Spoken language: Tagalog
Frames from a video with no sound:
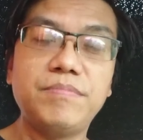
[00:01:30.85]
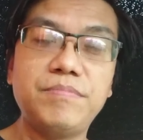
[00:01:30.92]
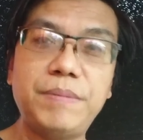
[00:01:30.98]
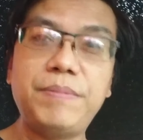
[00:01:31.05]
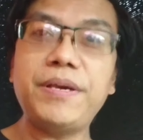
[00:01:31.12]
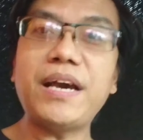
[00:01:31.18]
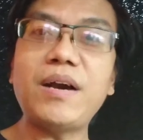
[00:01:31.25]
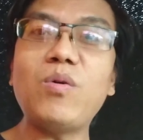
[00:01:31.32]

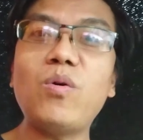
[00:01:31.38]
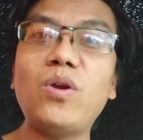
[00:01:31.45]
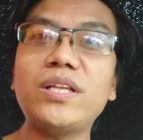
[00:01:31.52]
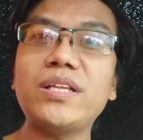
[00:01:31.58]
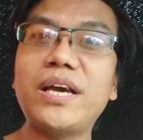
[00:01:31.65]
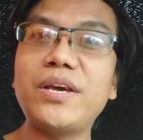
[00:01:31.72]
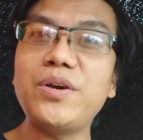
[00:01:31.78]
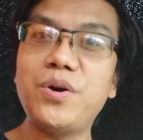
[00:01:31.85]
Bibigyan ko
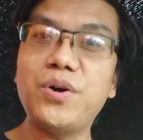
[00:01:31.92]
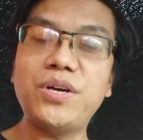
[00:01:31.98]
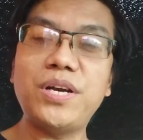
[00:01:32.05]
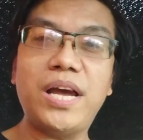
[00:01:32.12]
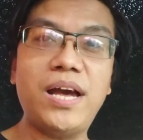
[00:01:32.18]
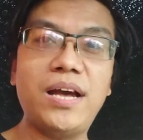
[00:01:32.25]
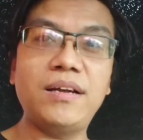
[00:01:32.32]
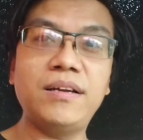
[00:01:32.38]
ulit kayo
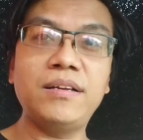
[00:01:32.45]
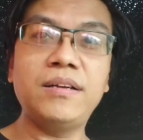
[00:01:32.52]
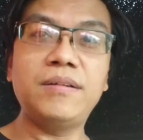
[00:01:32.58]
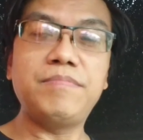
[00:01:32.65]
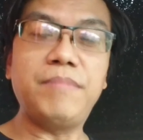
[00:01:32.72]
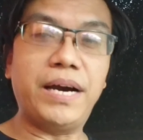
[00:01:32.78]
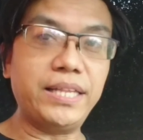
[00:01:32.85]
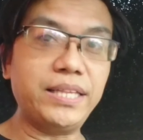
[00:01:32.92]
ng
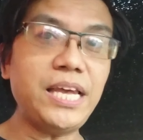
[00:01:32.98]
mga